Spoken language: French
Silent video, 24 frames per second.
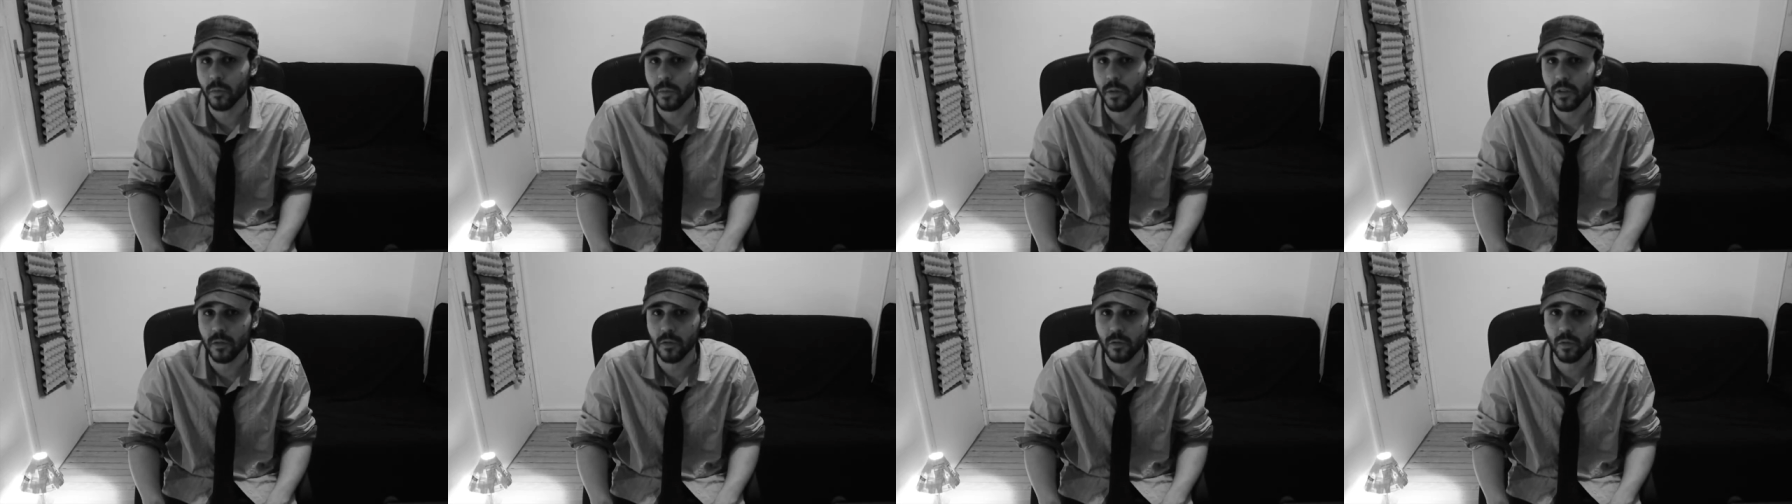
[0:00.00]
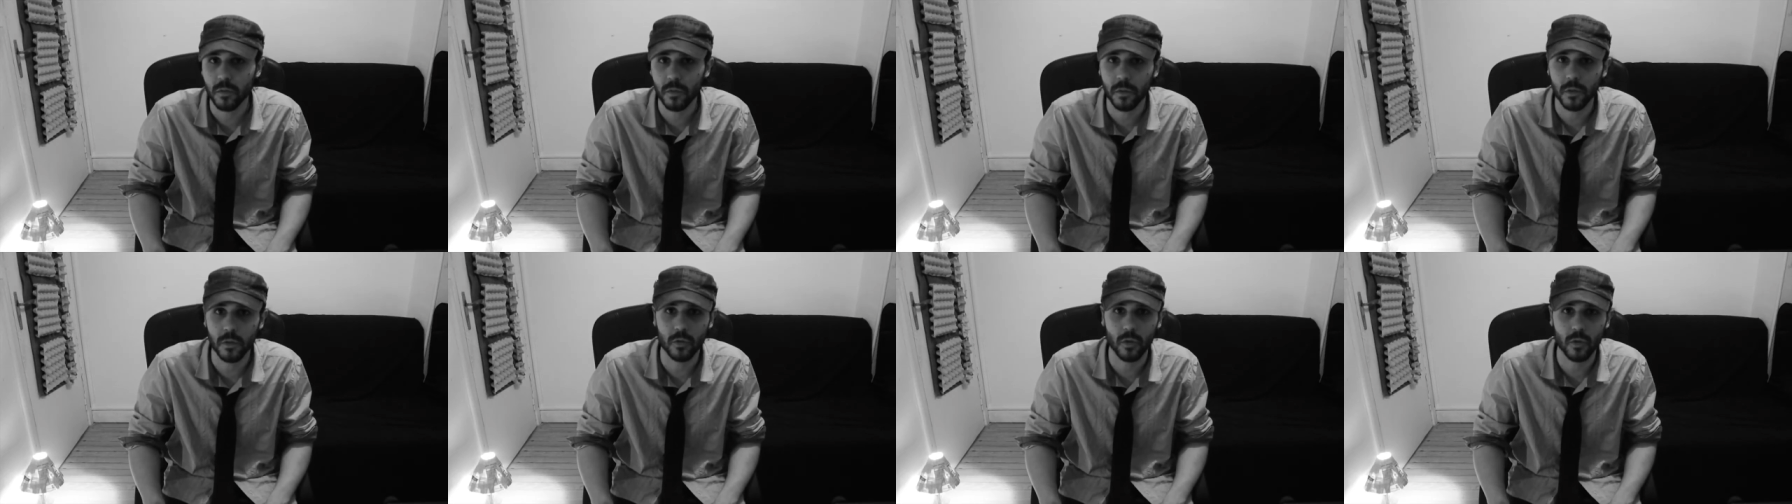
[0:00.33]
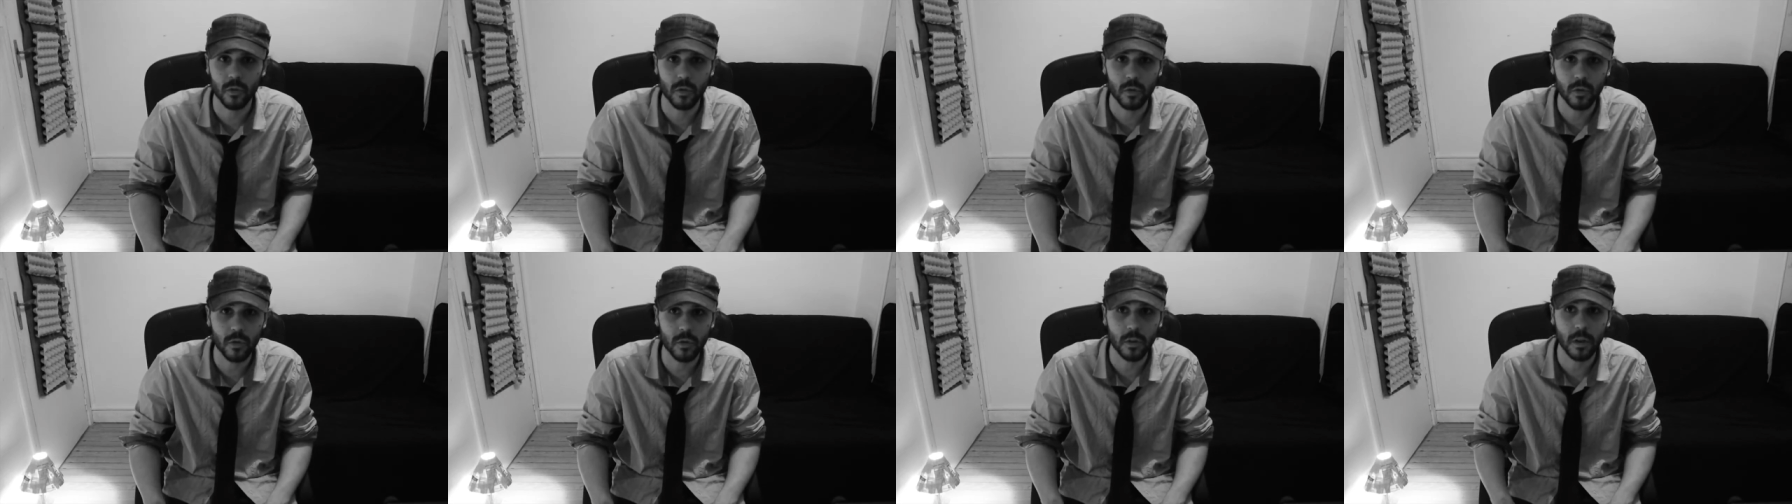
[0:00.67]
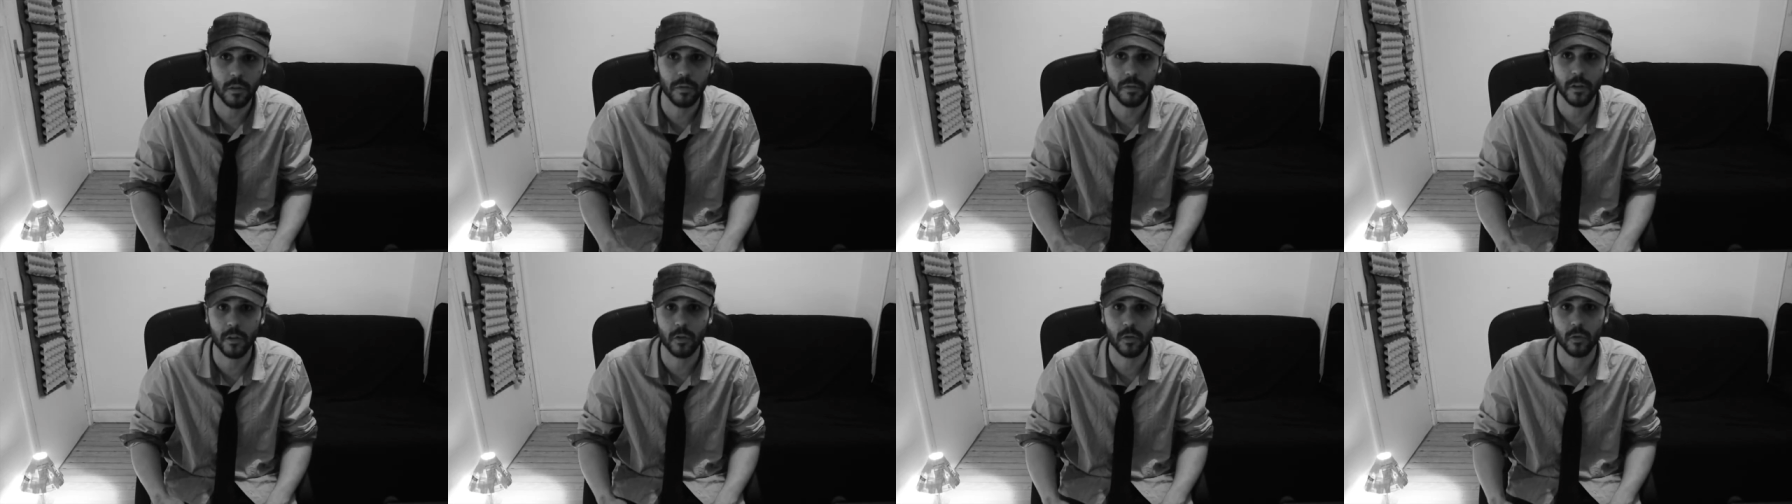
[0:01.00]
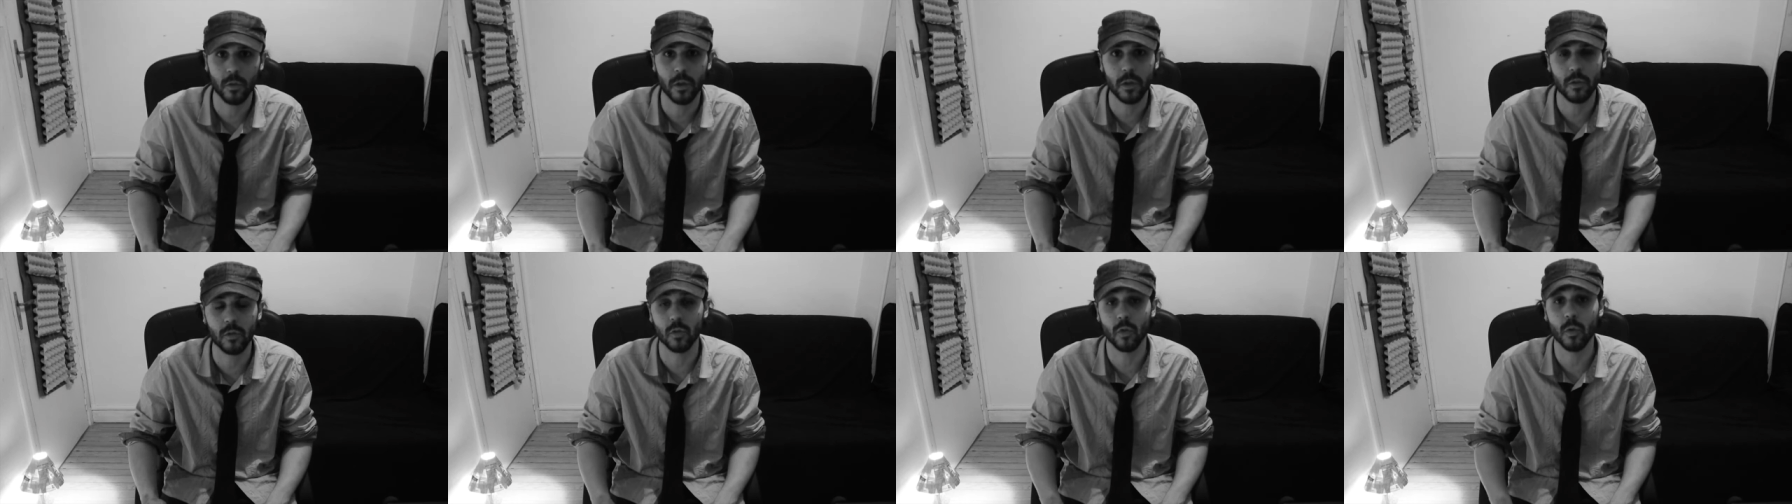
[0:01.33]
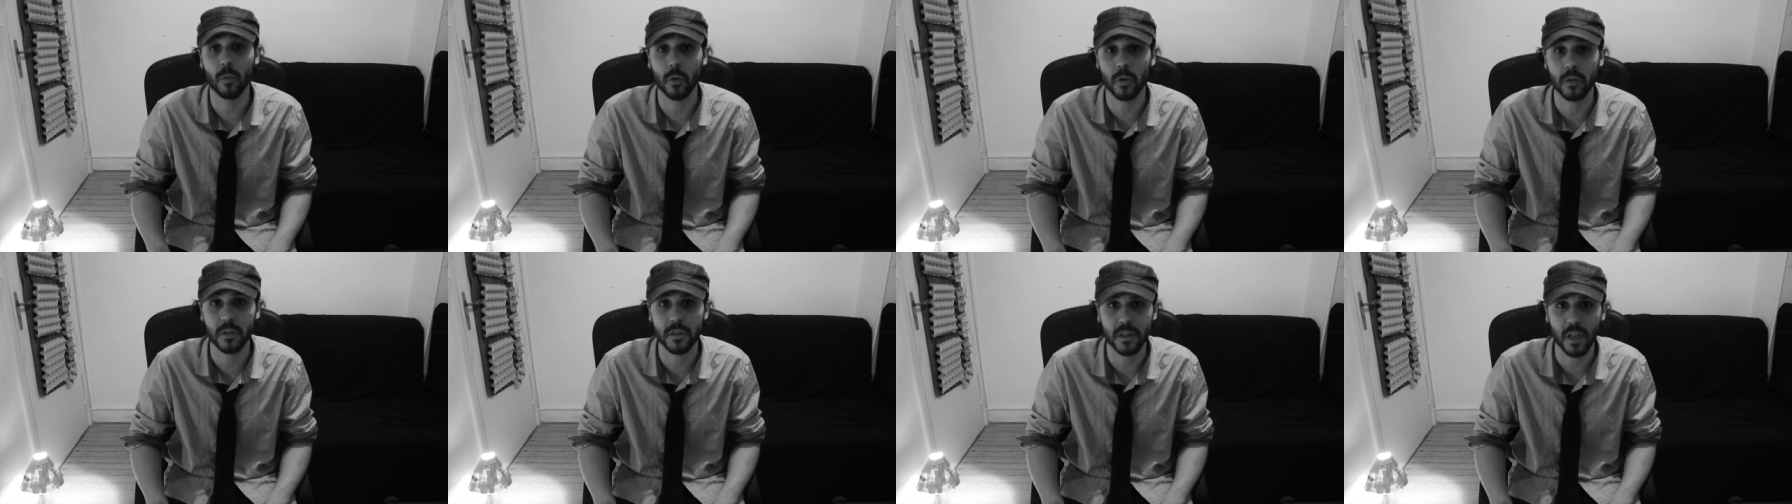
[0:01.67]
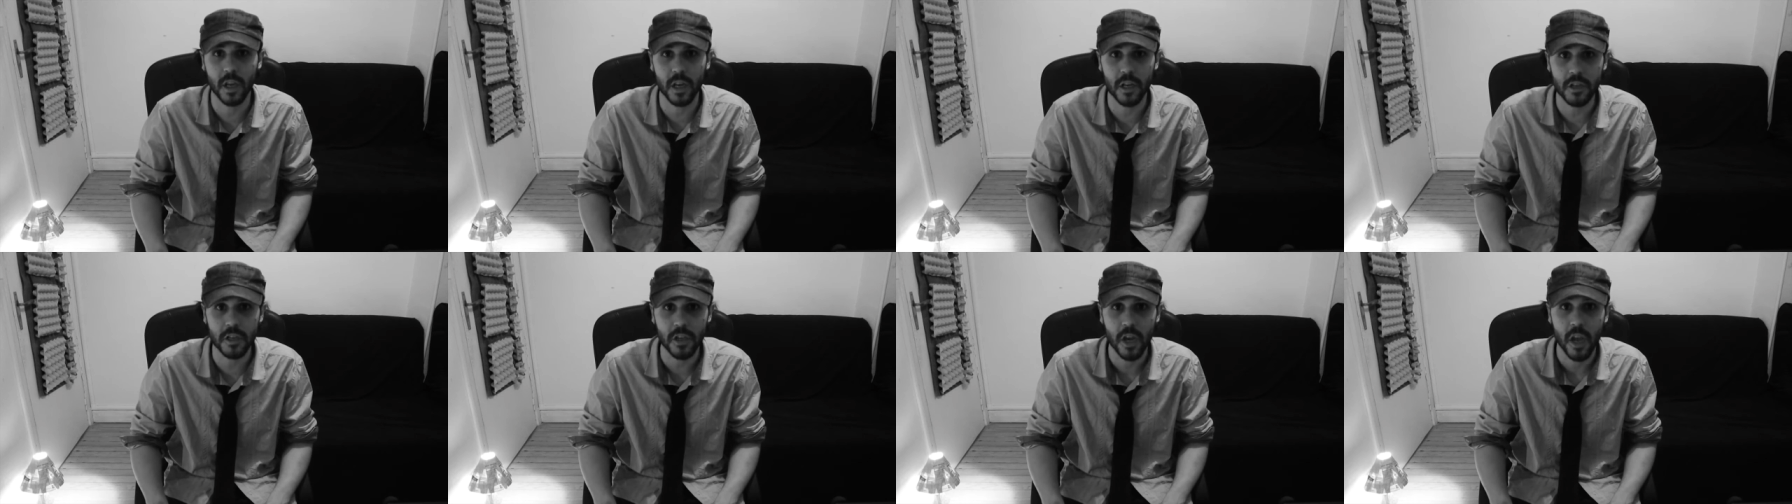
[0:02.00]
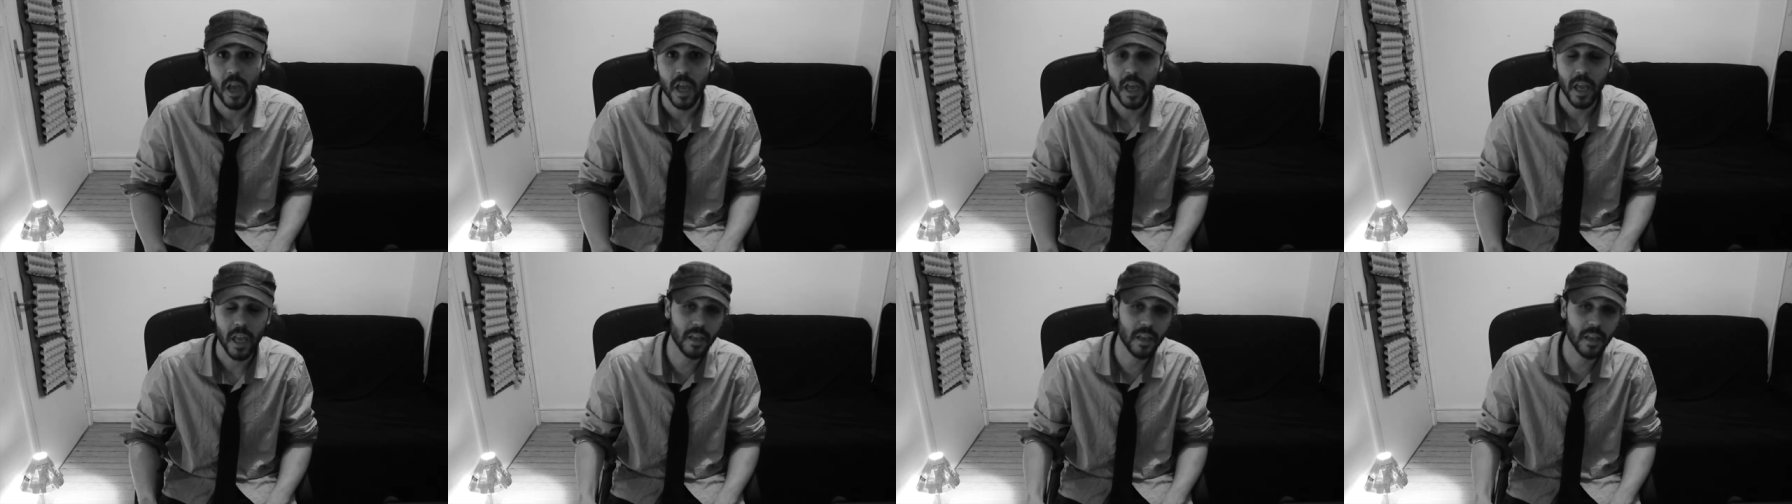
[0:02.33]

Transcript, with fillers: bien souvent tenus d'effectuer de nombreuses tâches,